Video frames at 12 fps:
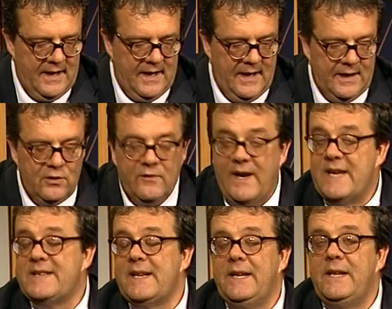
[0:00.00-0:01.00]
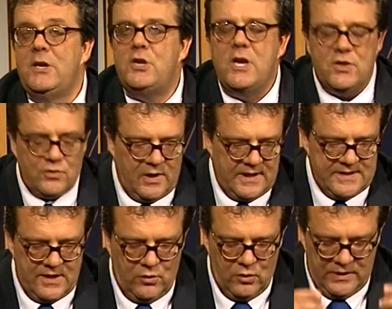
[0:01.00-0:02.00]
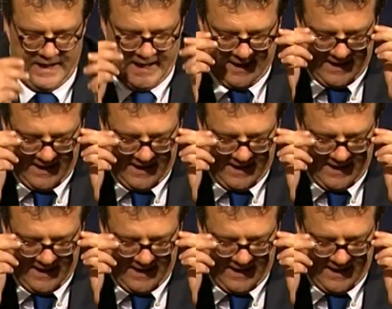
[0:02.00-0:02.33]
eh, dovrà essere deciso. La seconda